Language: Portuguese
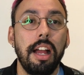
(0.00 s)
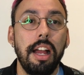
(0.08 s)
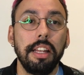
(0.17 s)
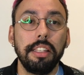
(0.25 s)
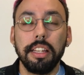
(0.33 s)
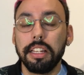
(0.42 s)

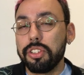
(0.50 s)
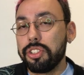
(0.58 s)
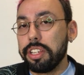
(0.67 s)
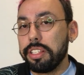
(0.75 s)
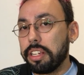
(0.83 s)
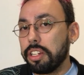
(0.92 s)
a
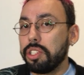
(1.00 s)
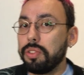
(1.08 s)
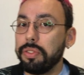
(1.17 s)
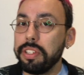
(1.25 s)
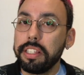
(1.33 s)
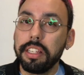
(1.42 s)
inteligência
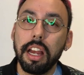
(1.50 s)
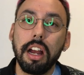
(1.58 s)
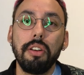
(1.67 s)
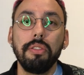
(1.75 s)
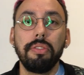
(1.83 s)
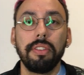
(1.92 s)

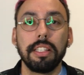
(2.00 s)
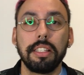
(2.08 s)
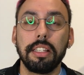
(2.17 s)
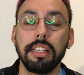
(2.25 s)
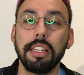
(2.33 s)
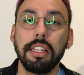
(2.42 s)
artificial
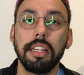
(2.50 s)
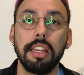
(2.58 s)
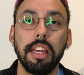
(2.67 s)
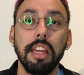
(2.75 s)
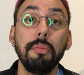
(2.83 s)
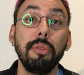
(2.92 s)

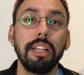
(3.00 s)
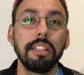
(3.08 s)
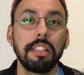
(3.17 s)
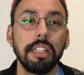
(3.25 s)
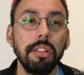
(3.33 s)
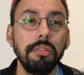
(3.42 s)
fazer
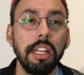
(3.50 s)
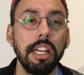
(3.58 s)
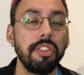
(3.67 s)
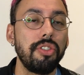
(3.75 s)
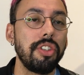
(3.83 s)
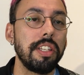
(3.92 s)
emulação né,
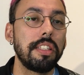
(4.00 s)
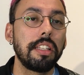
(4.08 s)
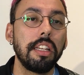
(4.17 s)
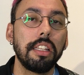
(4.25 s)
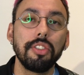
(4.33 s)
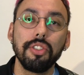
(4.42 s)
de
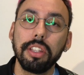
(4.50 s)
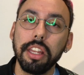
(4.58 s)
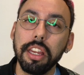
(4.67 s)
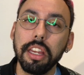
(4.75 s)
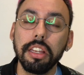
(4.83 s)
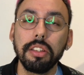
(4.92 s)
escrita de
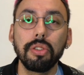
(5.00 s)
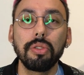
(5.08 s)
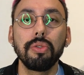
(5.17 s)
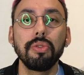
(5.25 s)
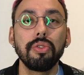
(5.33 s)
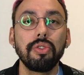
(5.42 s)

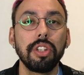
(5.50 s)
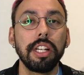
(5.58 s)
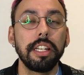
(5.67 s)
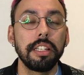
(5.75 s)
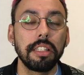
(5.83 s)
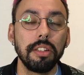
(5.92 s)
textos, de
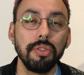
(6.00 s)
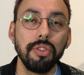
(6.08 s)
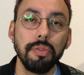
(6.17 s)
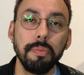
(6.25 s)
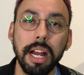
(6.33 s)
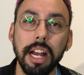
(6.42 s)
criação
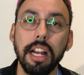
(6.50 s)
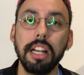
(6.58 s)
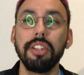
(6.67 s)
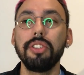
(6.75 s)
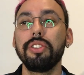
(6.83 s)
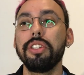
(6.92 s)
de
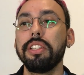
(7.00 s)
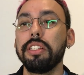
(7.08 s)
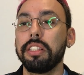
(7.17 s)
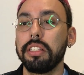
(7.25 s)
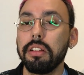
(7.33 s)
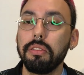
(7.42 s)

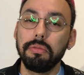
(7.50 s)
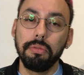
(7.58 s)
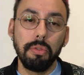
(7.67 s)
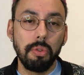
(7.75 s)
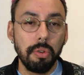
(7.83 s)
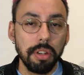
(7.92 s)
imagens e
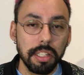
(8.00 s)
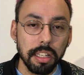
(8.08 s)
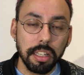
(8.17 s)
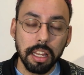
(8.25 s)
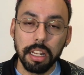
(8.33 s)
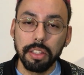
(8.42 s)

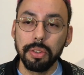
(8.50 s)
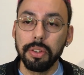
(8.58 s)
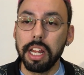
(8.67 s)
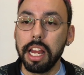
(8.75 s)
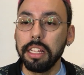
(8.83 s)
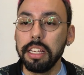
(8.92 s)
coisas
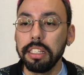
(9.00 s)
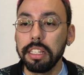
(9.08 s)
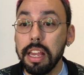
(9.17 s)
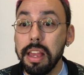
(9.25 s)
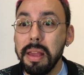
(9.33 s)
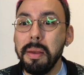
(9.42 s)
relacionadas.
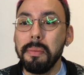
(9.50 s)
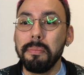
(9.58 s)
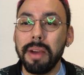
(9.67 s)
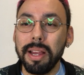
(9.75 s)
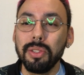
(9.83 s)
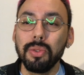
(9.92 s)

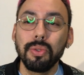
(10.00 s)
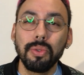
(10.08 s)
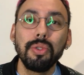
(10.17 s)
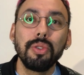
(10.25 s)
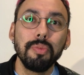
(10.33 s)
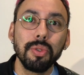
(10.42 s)
Mas nos
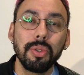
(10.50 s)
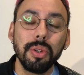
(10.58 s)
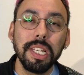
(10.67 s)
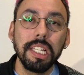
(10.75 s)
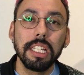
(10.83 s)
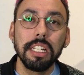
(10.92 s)
últimos
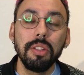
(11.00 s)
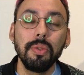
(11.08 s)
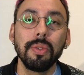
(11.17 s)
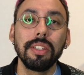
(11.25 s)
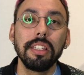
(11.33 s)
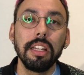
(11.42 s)
dois
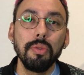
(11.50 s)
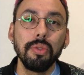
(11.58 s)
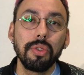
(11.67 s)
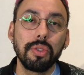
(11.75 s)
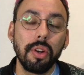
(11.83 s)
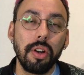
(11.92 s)
anos, não
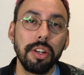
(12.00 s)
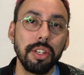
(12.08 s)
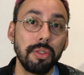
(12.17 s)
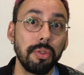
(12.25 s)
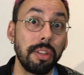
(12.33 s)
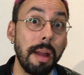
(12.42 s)
só
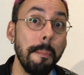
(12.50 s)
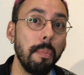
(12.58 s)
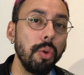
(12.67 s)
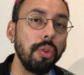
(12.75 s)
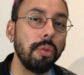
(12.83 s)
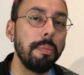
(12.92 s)
isso está
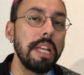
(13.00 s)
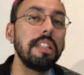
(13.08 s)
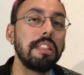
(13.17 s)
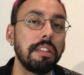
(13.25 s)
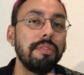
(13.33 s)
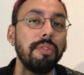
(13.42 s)
muito bem
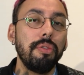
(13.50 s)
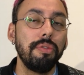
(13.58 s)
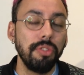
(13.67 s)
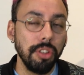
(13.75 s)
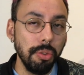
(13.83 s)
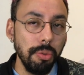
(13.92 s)

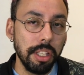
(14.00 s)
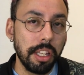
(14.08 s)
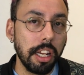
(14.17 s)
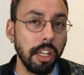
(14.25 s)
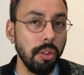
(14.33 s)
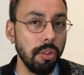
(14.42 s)
desenvolvido em
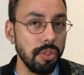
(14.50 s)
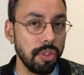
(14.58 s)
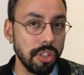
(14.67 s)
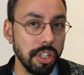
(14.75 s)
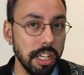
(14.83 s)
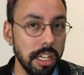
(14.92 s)

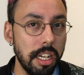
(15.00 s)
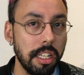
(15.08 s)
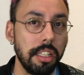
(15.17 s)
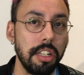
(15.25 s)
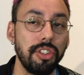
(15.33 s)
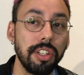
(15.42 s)
tecnologia, a
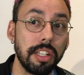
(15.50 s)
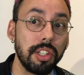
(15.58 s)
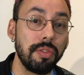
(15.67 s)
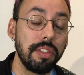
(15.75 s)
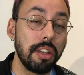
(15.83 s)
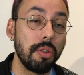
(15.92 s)
inteligência
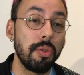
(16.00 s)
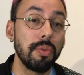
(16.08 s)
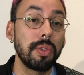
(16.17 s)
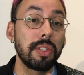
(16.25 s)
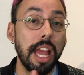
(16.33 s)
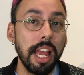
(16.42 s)
artificial
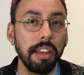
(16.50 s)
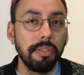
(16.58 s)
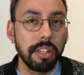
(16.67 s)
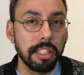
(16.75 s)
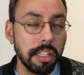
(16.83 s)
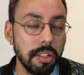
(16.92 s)
consegue
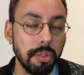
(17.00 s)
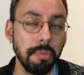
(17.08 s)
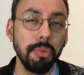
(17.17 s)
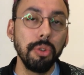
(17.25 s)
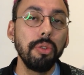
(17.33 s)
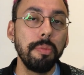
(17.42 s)
fazer isso
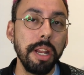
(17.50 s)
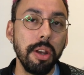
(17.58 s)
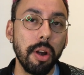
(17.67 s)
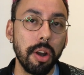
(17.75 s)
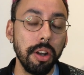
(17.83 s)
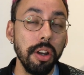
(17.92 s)
muito
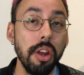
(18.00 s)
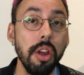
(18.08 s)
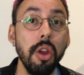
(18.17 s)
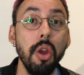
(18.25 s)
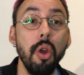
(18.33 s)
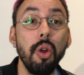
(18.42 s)
melhor,
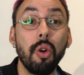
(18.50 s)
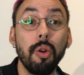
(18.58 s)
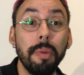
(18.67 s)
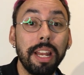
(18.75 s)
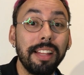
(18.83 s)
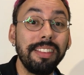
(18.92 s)

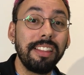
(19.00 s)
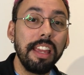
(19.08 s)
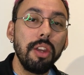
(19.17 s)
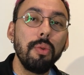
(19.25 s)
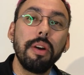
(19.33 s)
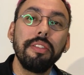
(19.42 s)
como ela
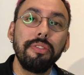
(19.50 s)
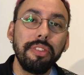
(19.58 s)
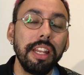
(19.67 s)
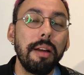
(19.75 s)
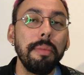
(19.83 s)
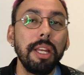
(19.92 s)
tem um
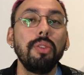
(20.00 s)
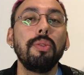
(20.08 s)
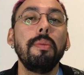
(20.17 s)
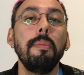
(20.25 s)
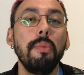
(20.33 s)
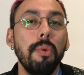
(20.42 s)

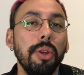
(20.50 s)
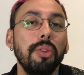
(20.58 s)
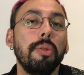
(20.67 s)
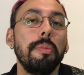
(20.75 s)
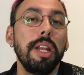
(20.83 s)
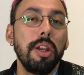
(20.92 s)
afinamento
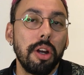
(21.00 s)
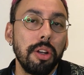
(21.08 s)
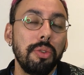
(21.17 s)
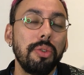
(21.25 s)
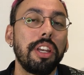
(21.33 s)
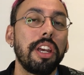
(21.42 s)
muito melhor
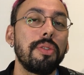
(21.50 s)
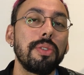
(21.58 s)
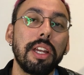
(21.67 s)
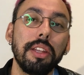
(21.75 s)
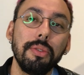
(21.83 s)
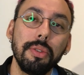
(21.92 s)
do que era
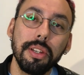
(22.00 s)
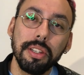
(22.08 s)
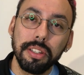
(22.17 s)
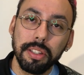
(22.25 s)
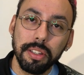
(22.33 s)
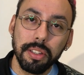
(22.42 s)
usado
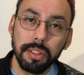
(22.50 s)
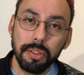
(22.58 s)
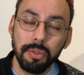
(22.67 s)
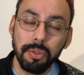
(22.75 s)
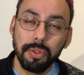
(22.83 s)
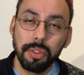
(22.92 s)
nesses
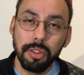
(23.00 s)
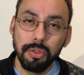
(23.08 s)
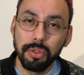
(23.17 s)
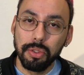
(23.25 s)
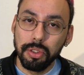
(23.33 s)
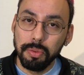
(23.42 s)
nos
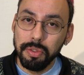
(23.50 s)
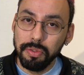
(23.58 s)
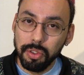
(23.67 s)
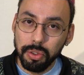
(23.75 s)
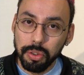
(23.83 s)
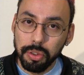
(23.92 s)
anos
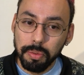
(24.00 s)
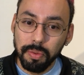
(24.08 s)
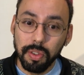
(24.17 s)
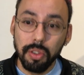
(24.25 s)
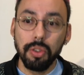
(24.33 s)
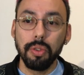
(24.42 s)
2020 e
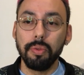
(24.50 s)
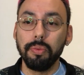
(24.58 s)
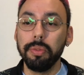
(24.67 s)
2021.